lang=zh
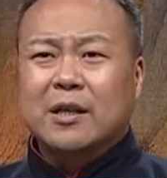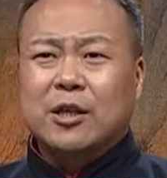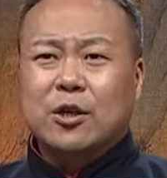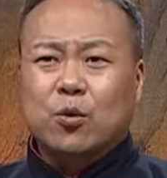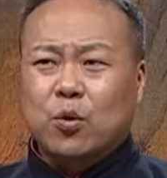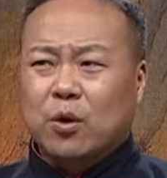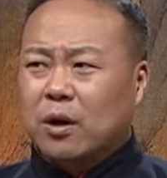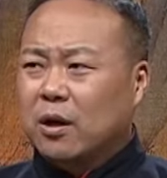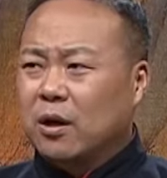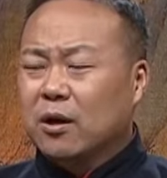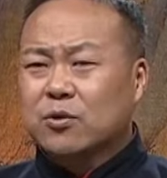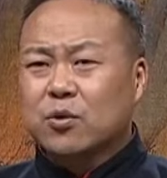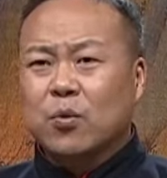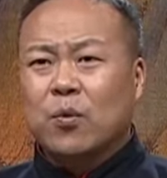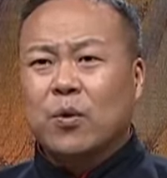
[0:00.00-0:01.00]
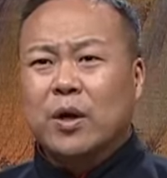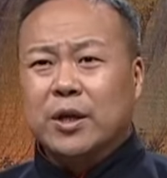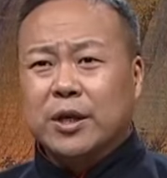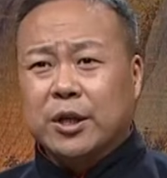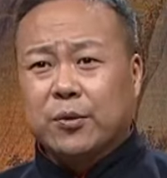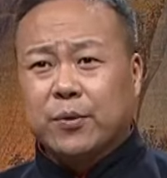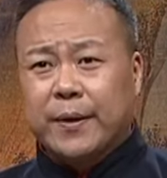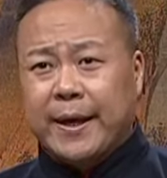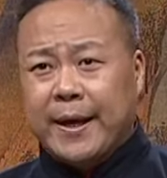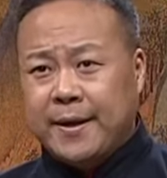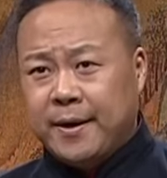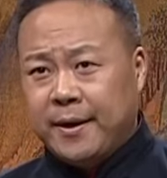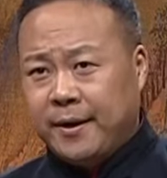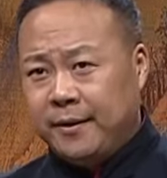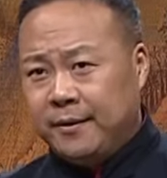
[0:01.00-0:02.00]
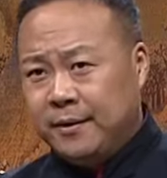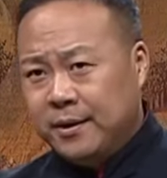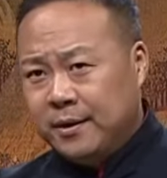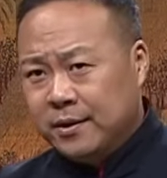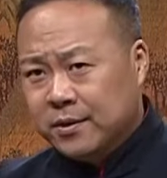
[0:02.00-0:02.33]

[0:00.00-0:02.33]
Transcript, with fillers: 一会儿合纵，一会儿连横，